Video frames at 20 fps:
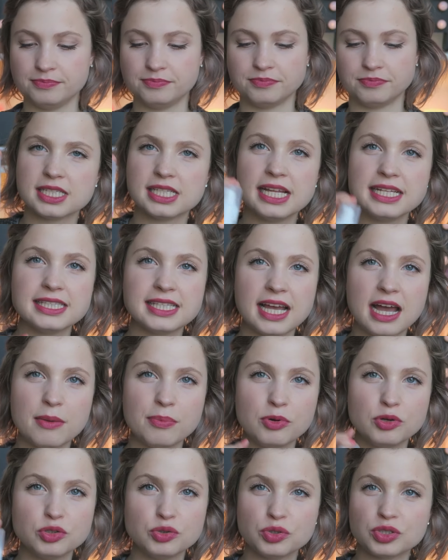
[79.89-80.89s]
Das letzte
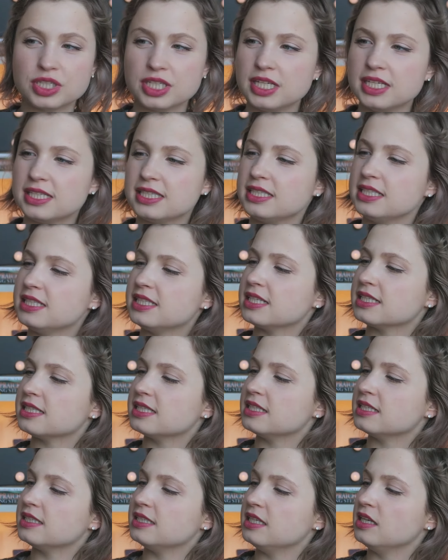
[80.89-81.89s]
Haarprodukt ist dieses
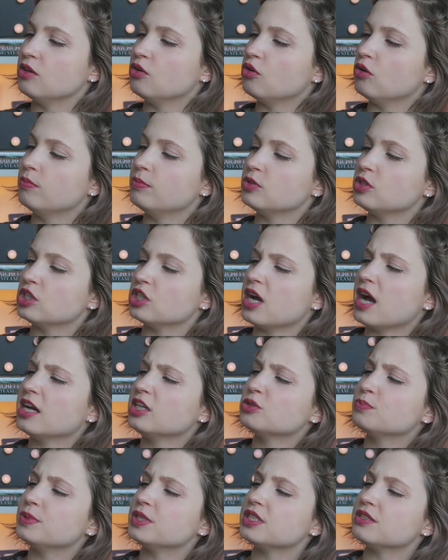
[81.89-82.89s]
Serum oder
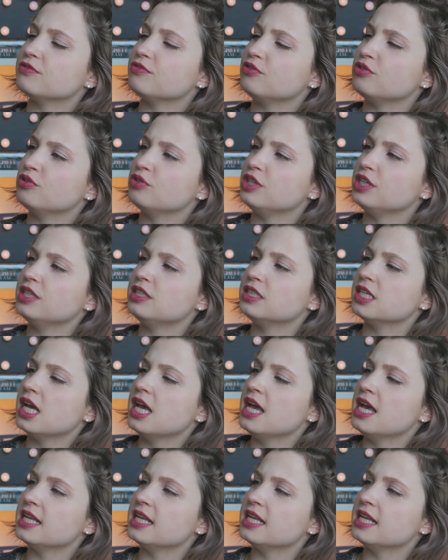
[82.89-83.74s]
Haarspitzenfluid.